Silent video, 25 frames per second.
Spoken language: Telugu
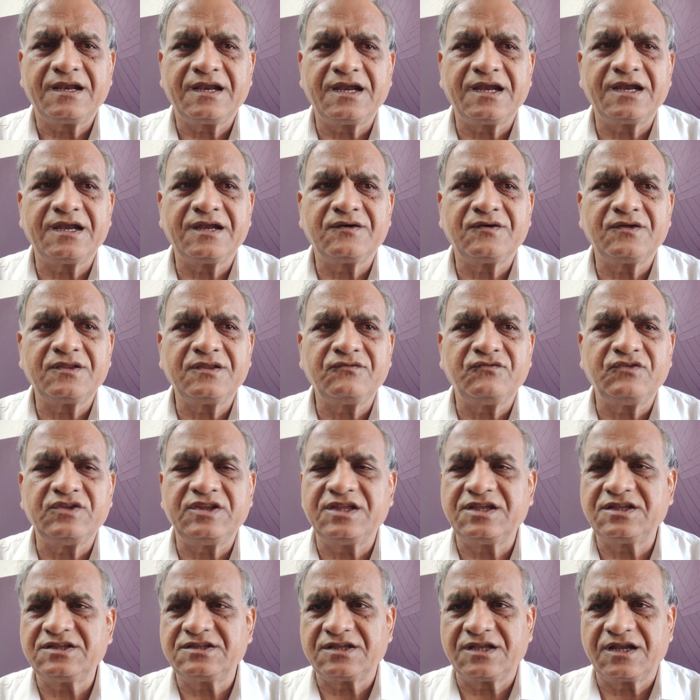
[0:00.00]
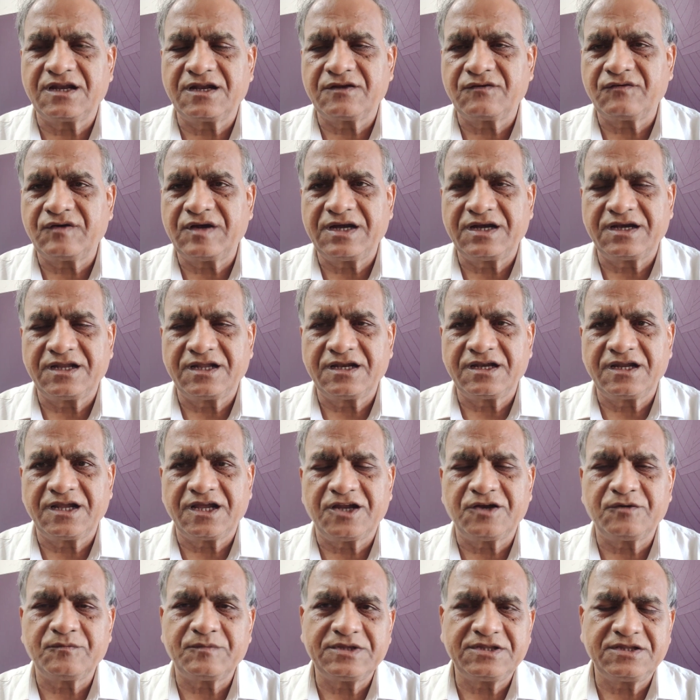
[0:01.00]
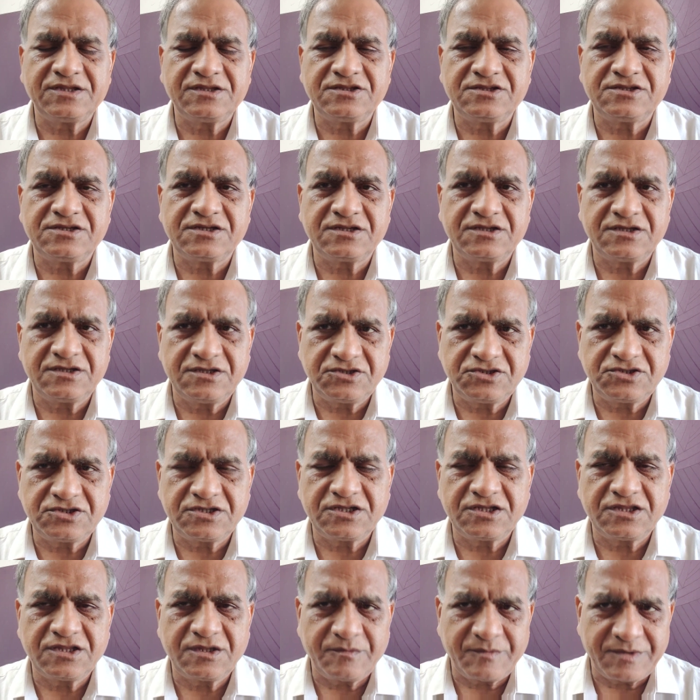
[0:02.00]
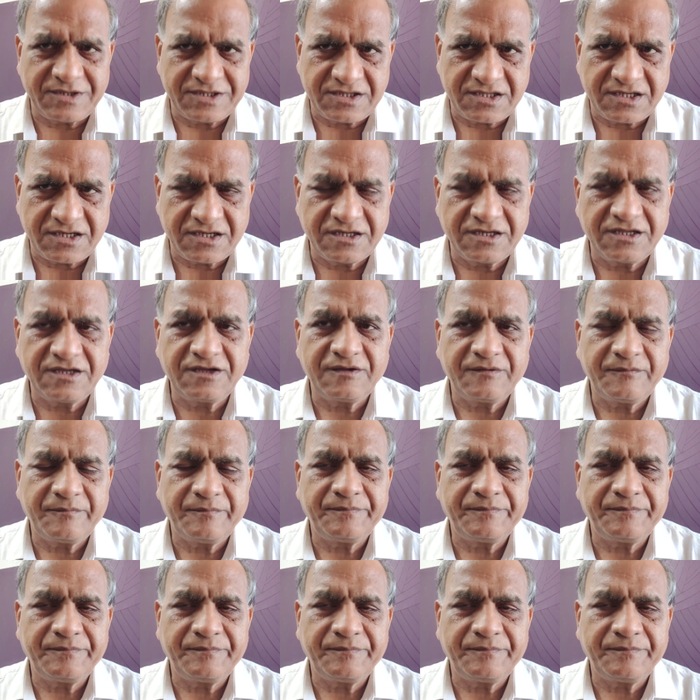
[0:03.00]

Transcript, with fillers: రెండవది విదేశాలకు వెళ్ళడానికి అనుమతి ఇచ్చినంత మాత్రాన